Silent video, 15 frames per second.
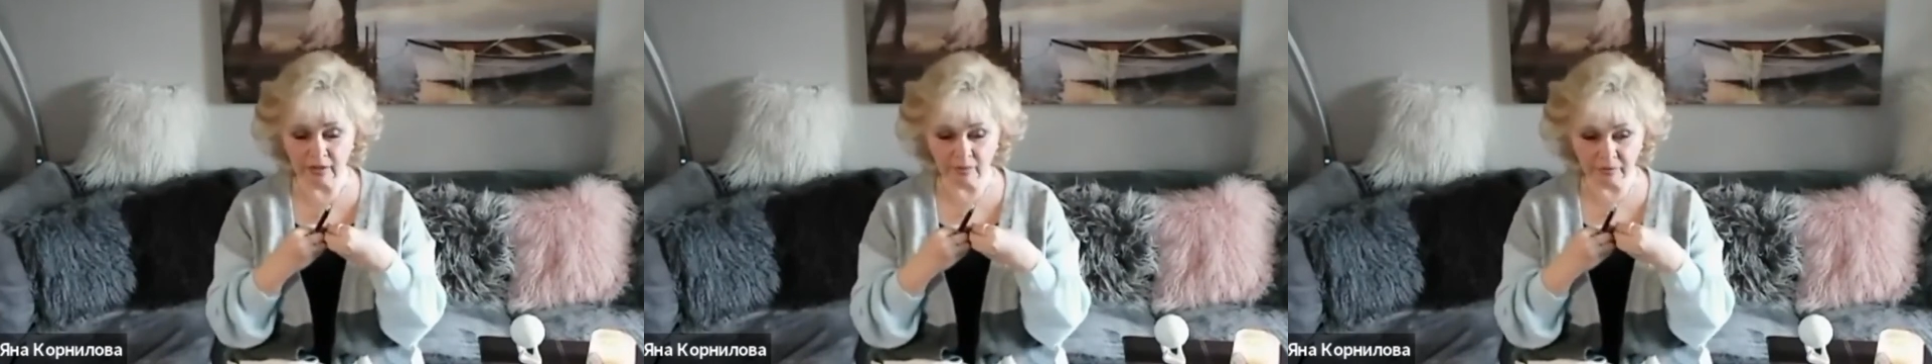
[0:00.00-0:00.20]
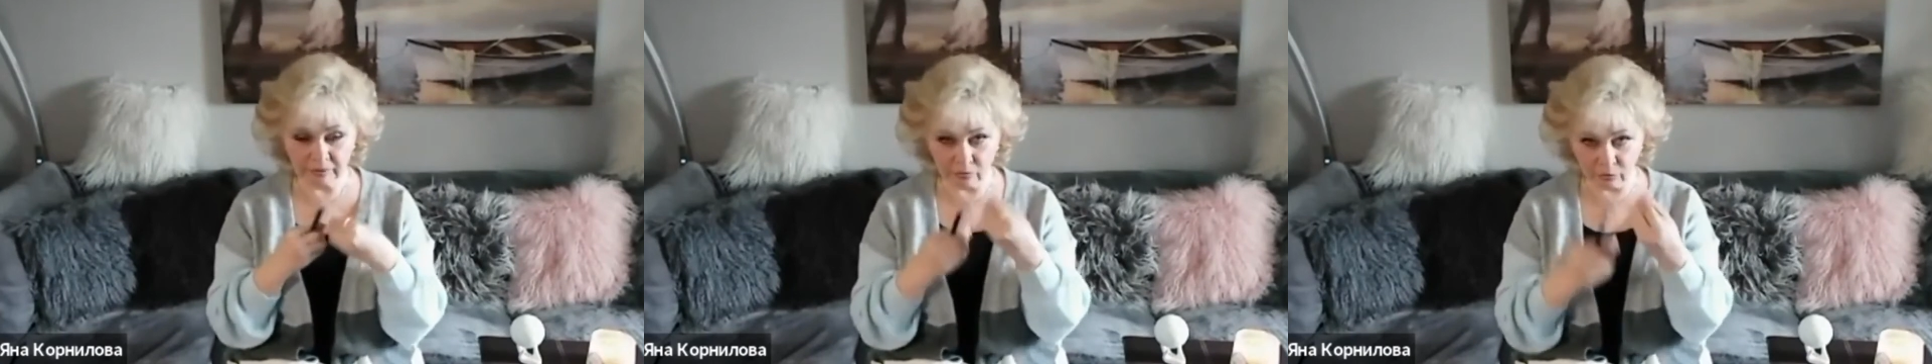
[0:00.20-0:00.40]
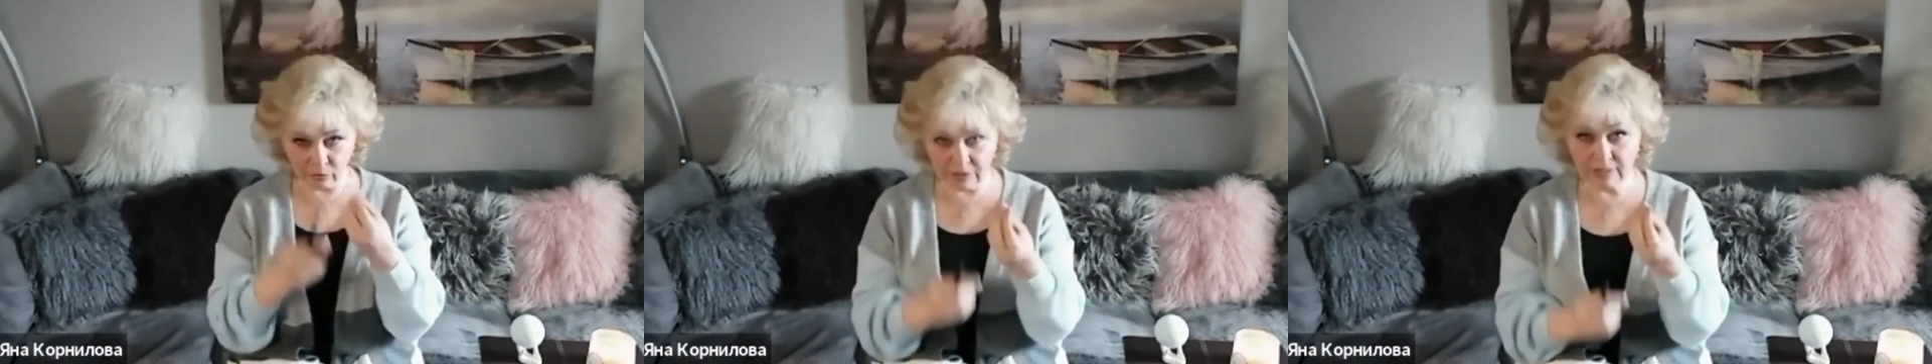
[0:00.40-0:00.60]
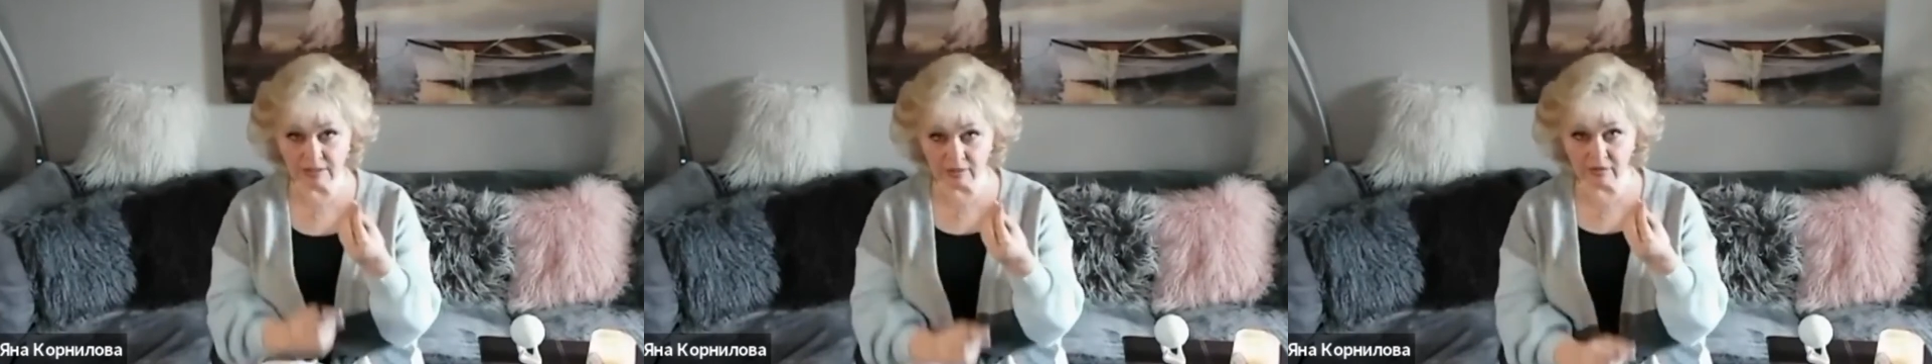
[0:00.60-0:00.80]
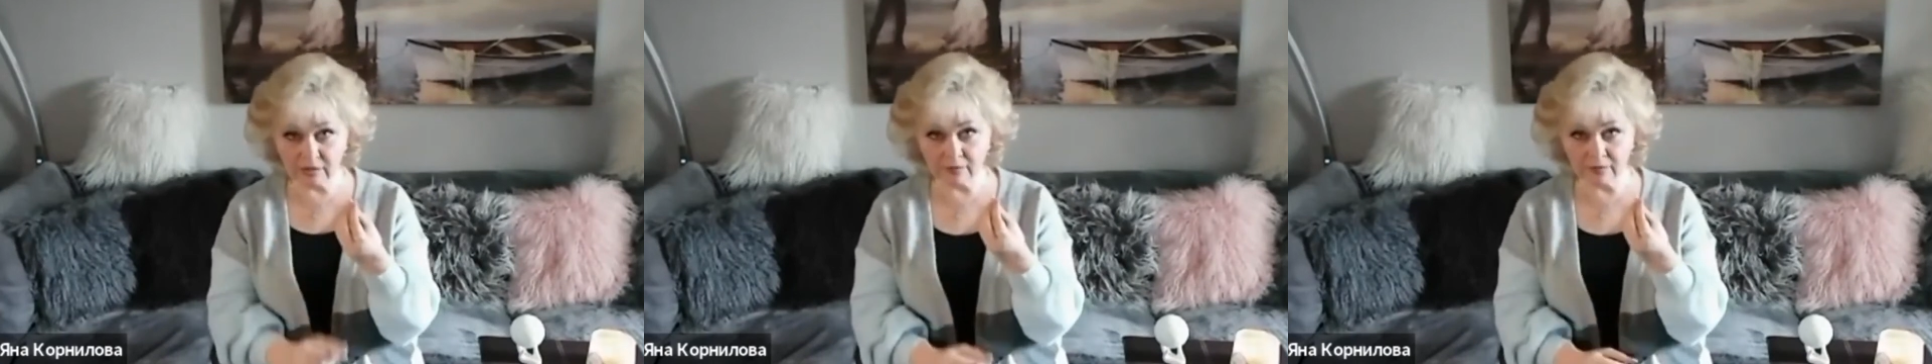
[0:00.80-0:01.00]
Потому
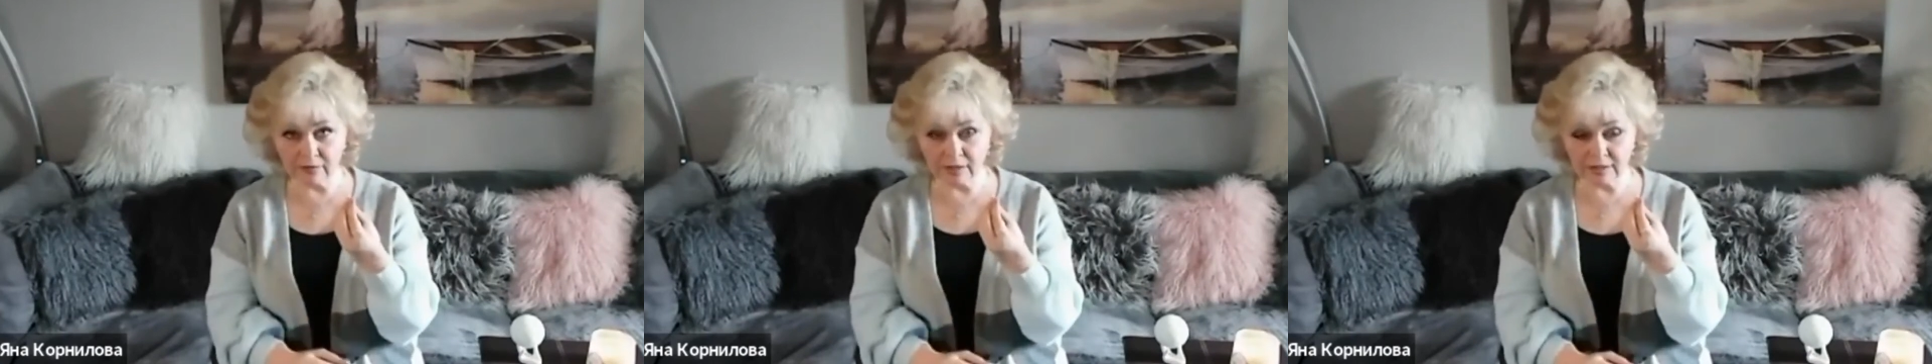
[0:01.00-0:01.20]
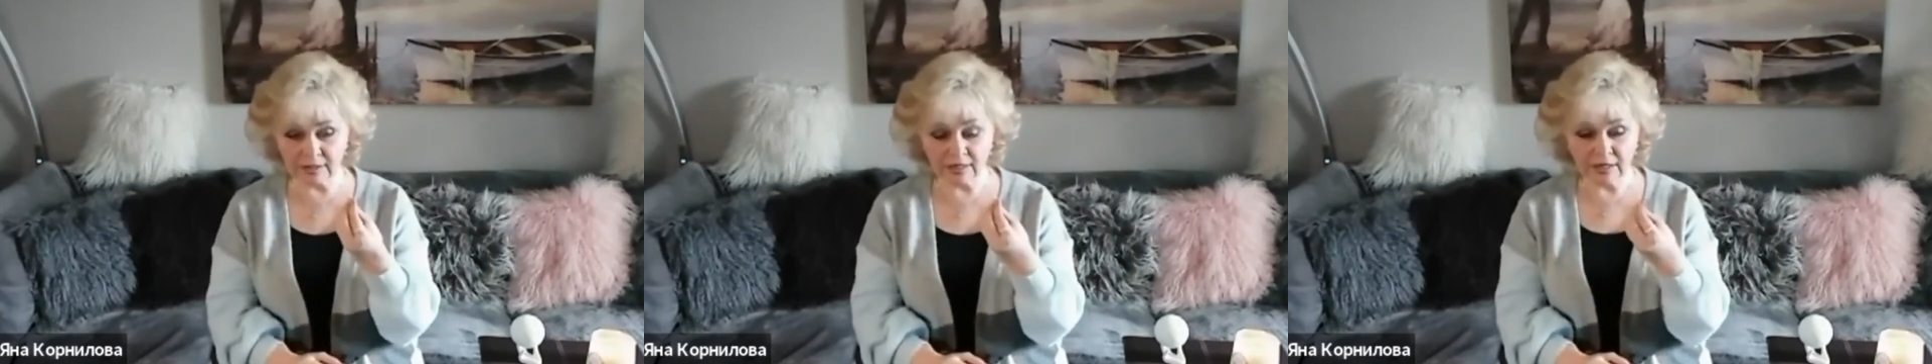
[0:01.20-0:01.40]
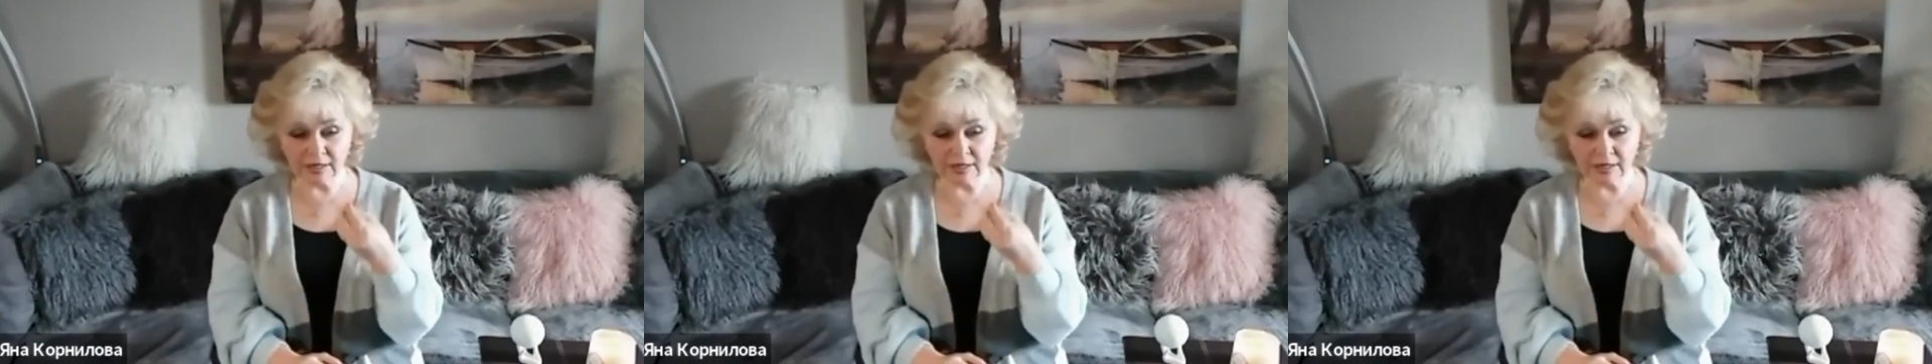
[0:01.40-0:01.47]
есть эта фраза